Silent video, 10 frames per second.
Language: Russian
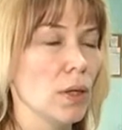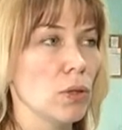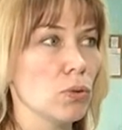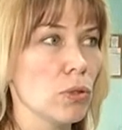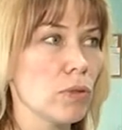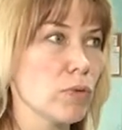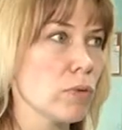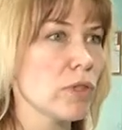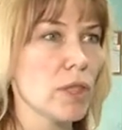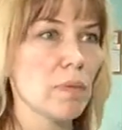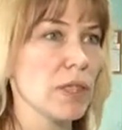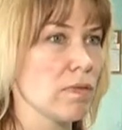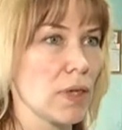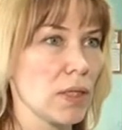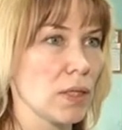То есть все
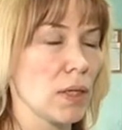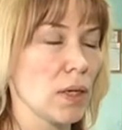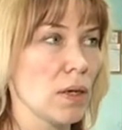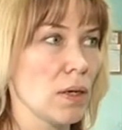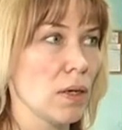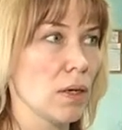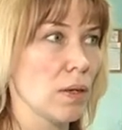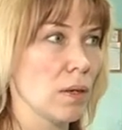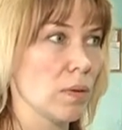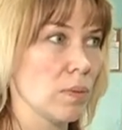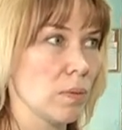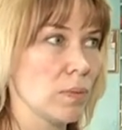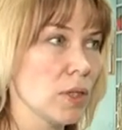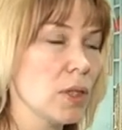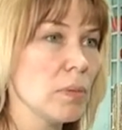взаимосвязано. Э,
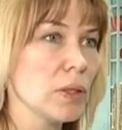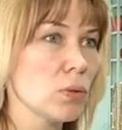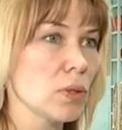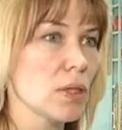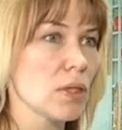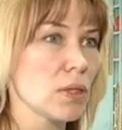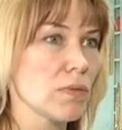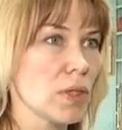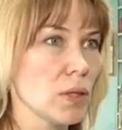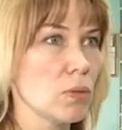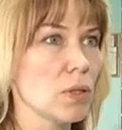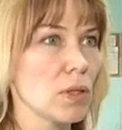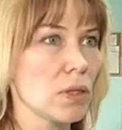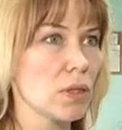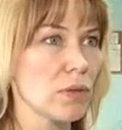психомоторное развитие, оно
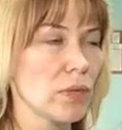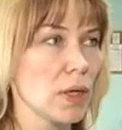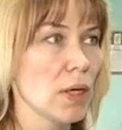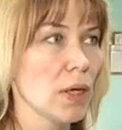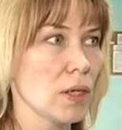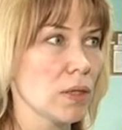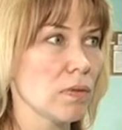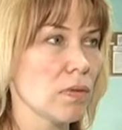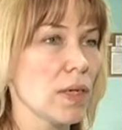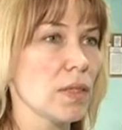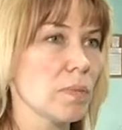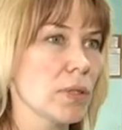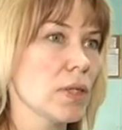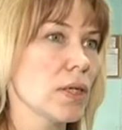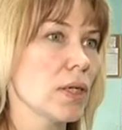неразрывно. Развивается
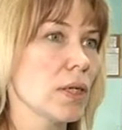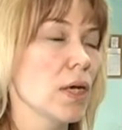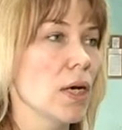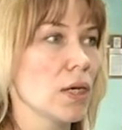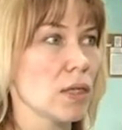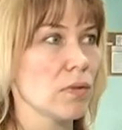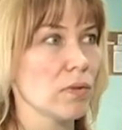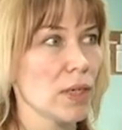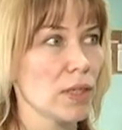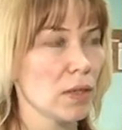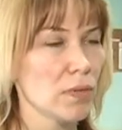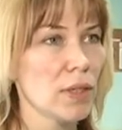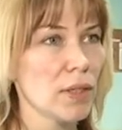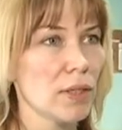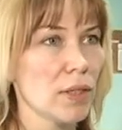психика, развивается
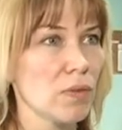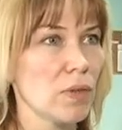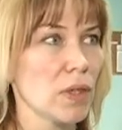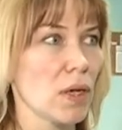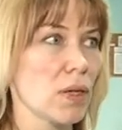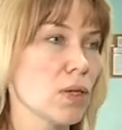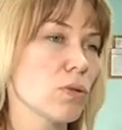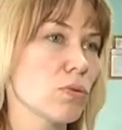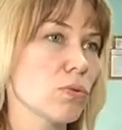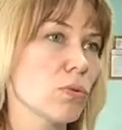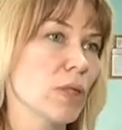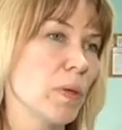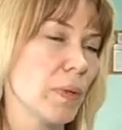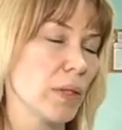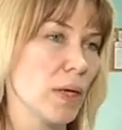двигательная сфера, и они друг друга
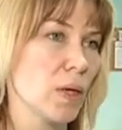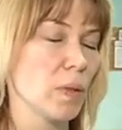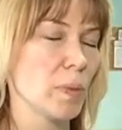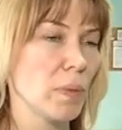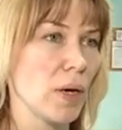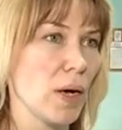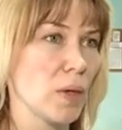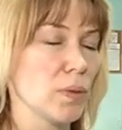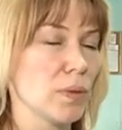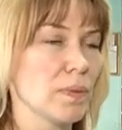дополняют и помогают.